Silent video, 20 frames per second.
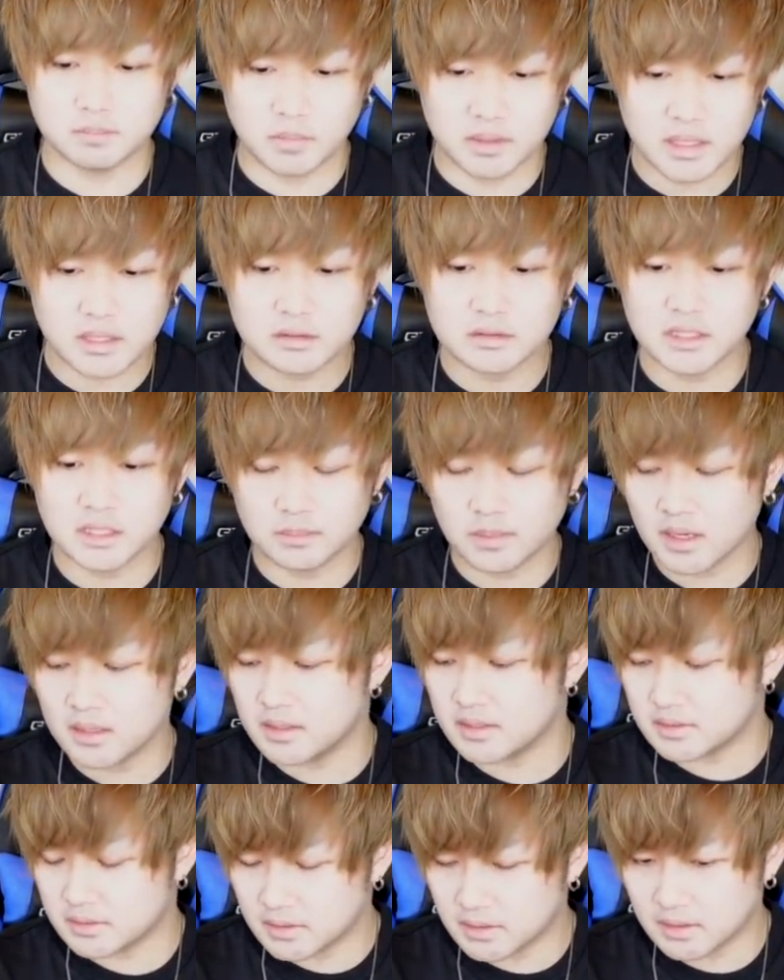まあ、約に倍
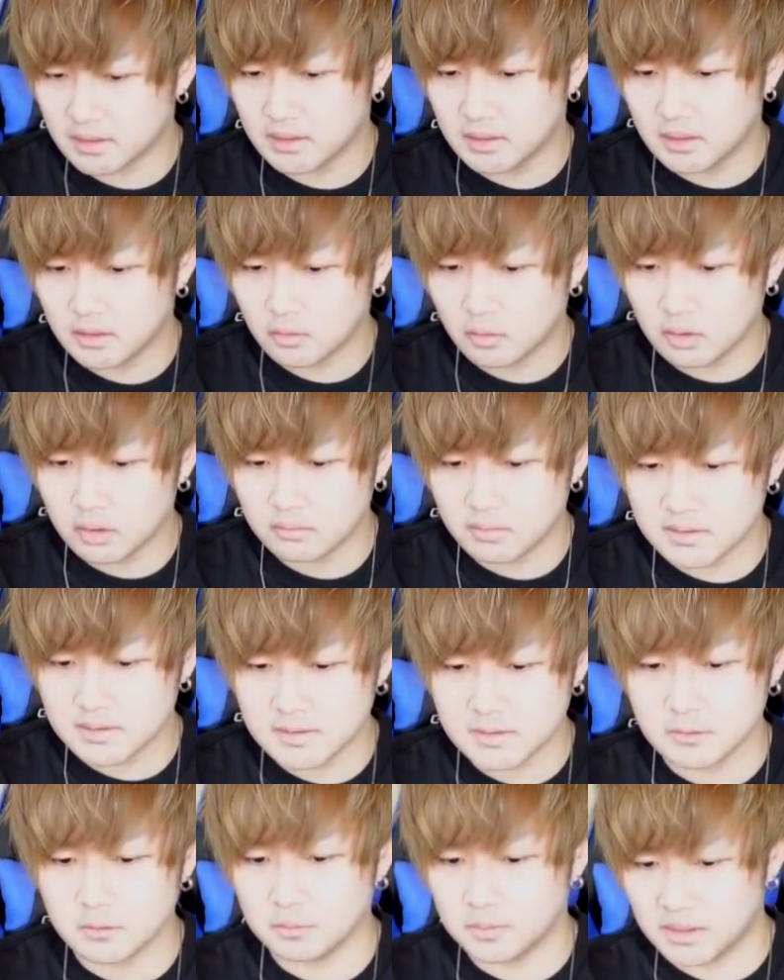ですね。これは
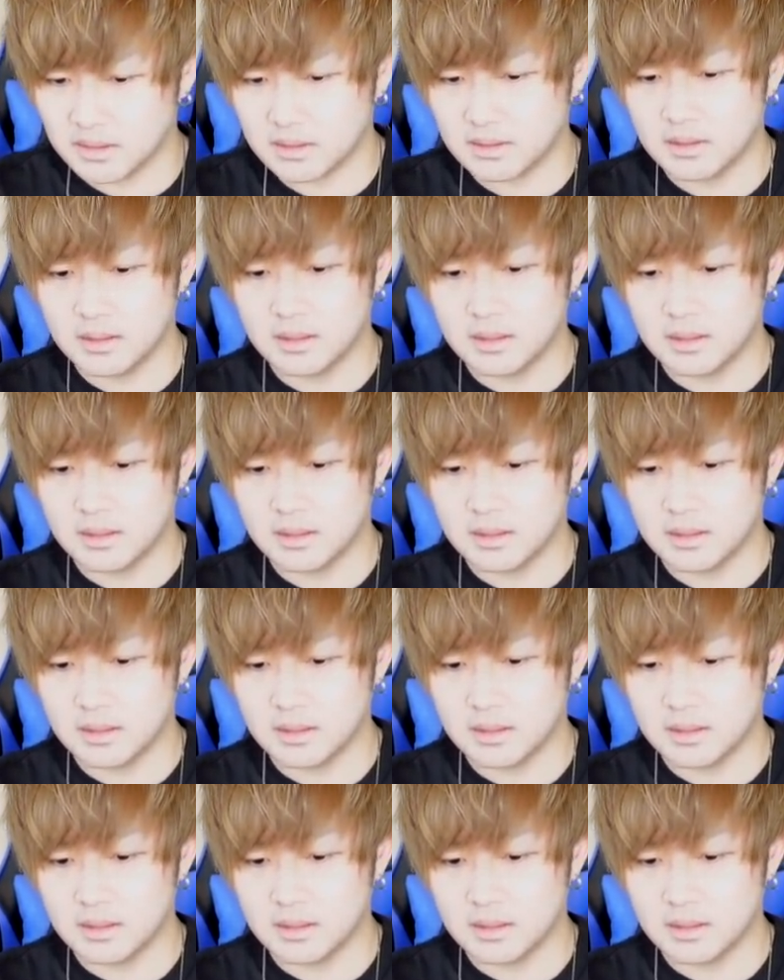強み。